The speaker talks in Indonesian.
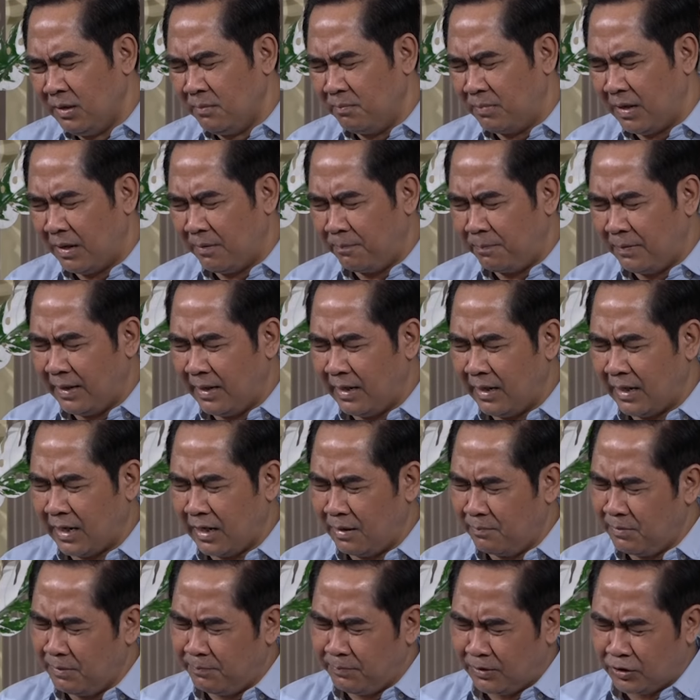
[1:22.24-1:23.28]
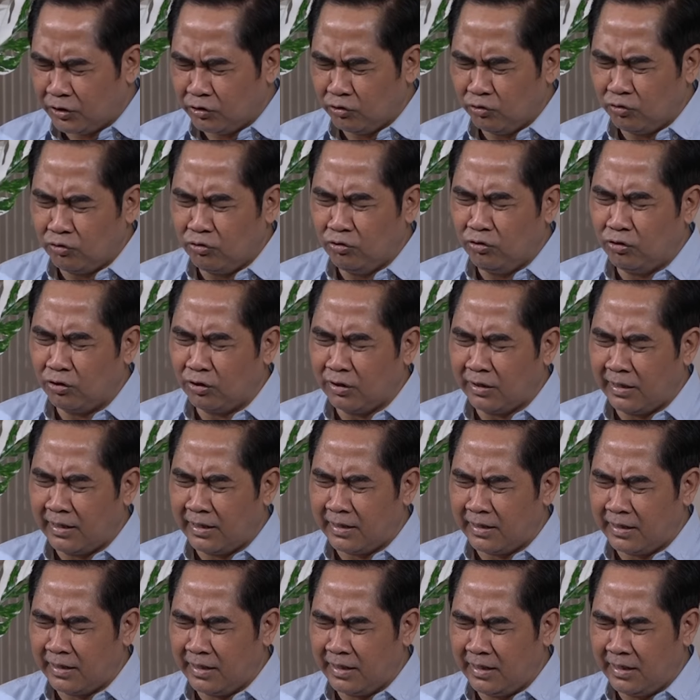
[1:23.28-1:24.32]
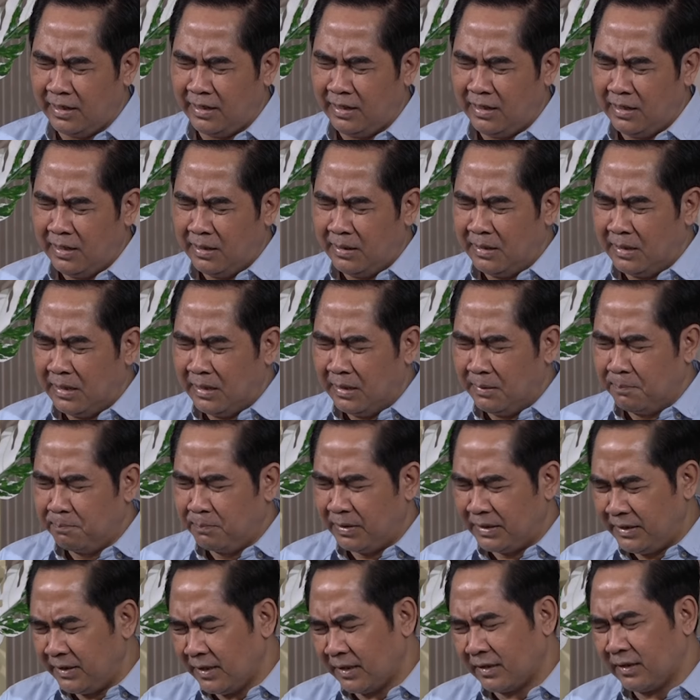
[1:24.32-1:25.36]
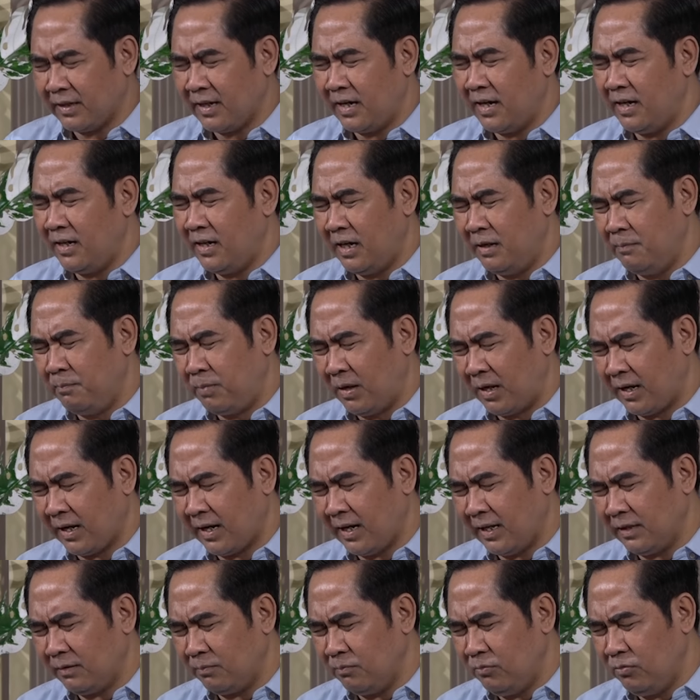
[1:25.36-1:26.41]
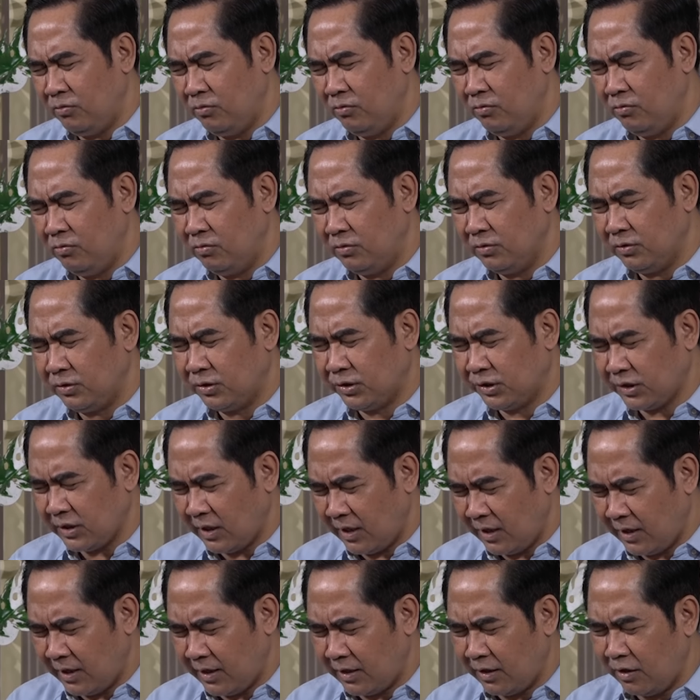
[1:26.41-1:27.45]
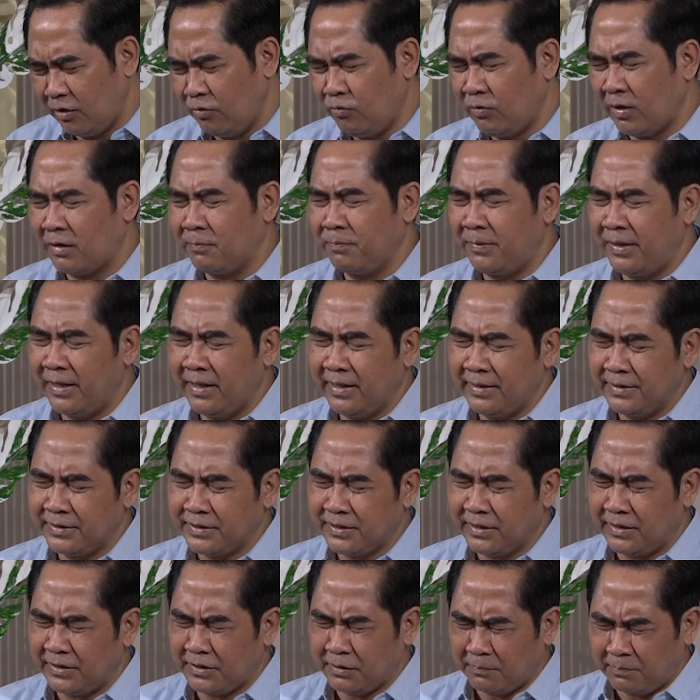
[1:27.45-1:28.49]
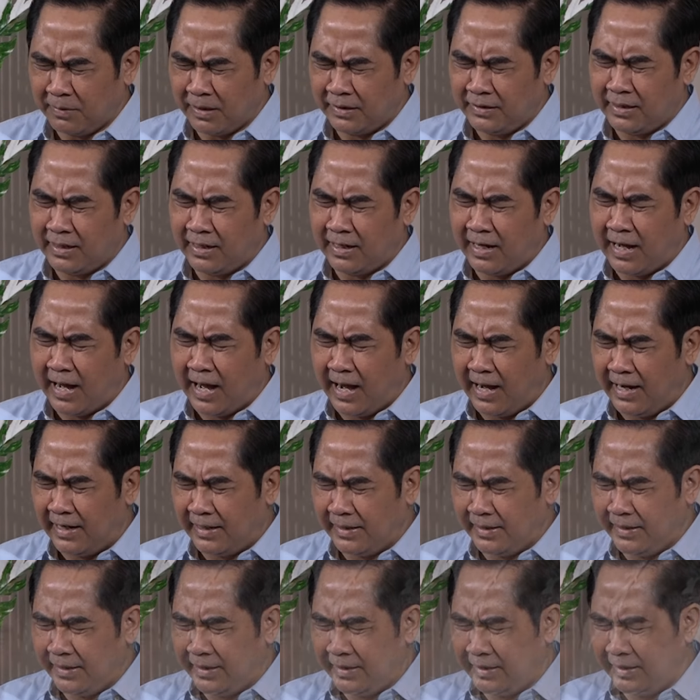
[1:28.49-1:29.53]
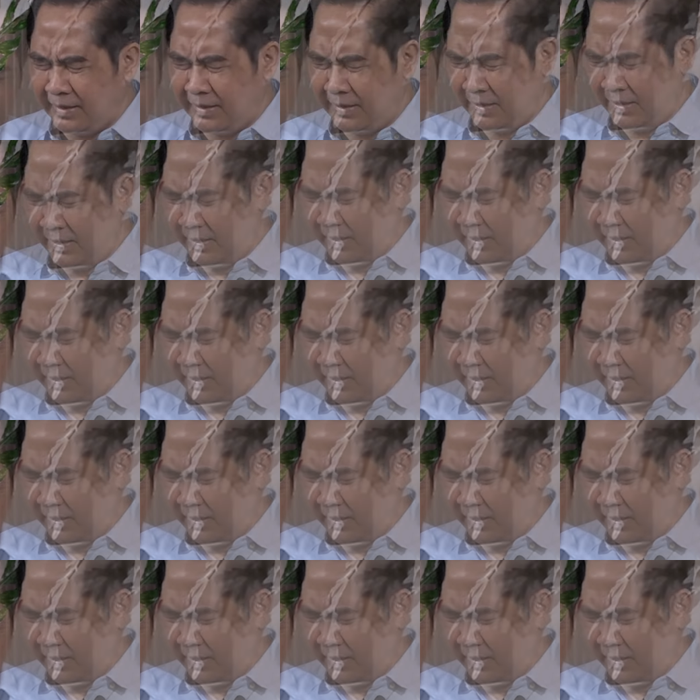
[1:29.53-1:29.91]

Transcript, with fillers: Bapa kami bersyukur karena Penyertaan dan berkatmu sangat luar biasa sepanjang hari ini.